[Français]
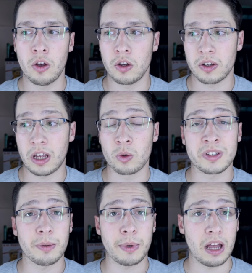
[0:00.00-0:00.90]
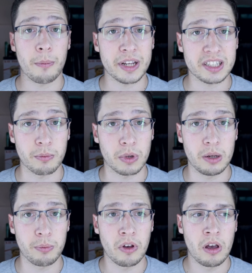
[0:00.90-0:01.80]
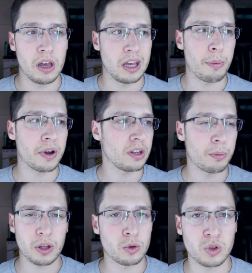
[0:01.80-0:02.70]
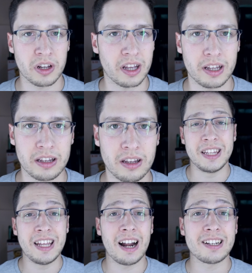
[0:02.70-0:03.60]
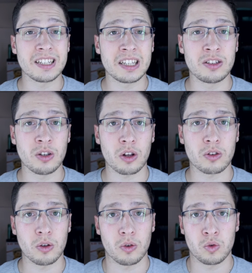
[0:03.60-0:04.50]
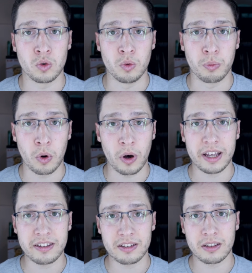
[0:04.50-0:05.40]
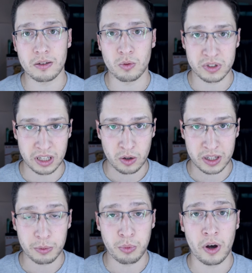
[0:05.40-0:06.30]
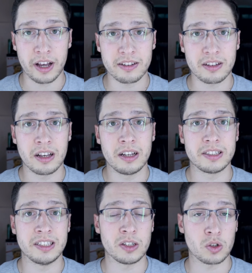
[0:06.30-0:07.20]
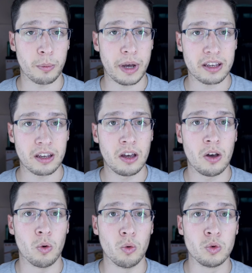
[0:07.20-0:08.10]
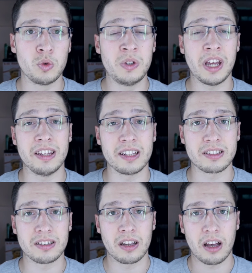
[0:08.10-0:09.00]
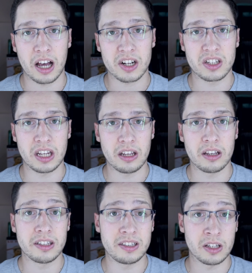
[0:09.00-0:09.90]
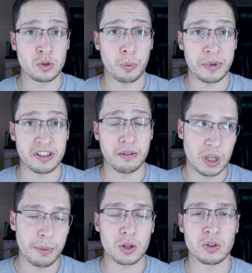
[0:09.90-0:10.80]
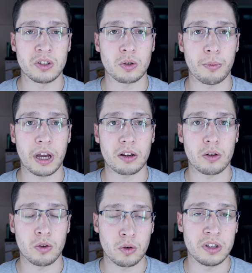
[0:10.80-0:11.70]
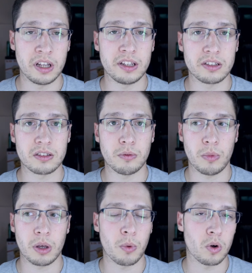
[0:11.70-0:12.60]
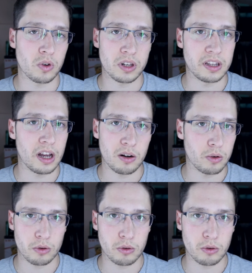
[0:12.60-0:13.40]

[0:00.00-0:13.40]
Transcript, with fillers: il y en a un autre qui s'appelle MP Clip, et après il y en a plein d'autres sur Internet. L'idéal, c'est qu'ils sortent du ProRes, donc c'est le codec ProRes si tu es sur Mac, ou du DNX HD si tu es sur PC. Ça marche aussi sur Mac, le DNX, mais bon, dans l'idéal, euh,